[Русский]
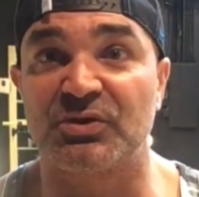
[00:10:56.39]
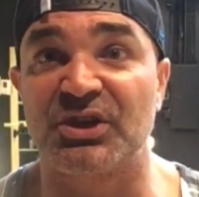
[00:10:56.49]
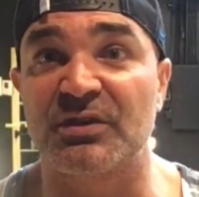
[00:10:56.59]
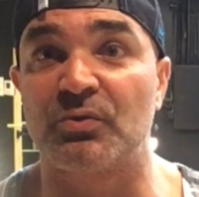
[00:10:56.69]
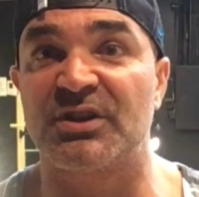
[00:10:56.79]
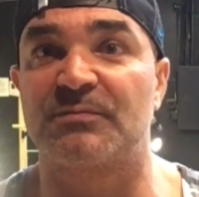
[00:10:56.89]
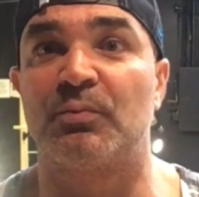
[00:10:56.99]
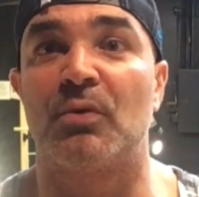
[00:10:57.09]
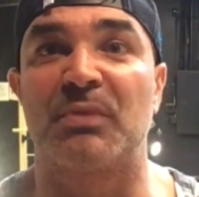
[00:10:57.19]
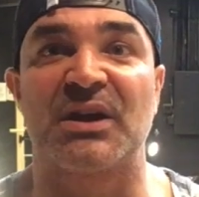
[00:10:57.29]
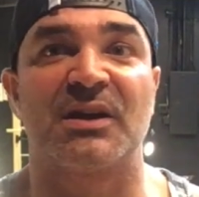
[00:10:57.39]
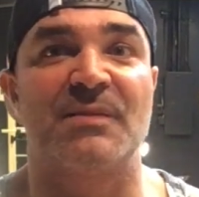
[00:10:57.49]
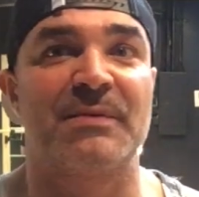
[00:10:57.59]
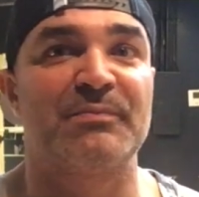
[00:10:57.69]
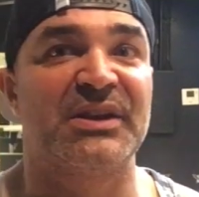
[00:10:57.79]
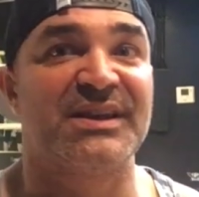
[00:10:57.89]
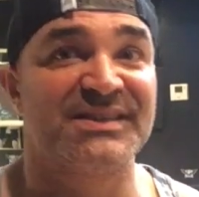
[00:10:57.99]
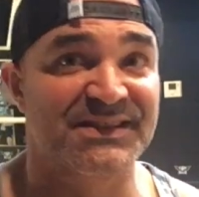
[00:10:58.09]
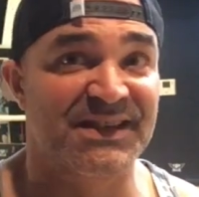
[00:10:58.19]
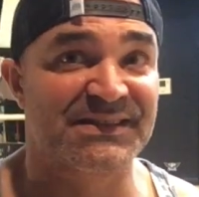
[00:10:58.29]
тренируясь по программам
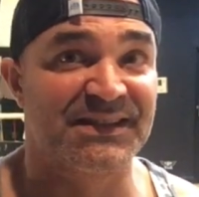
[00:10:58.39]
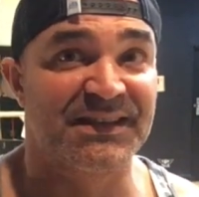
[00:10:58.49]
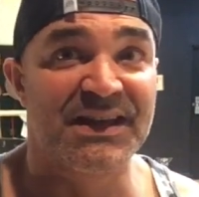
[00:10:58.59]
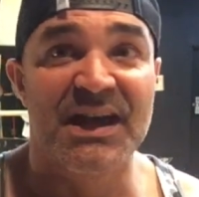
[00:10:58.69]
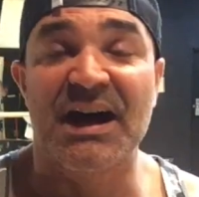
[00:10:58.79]
периодизации,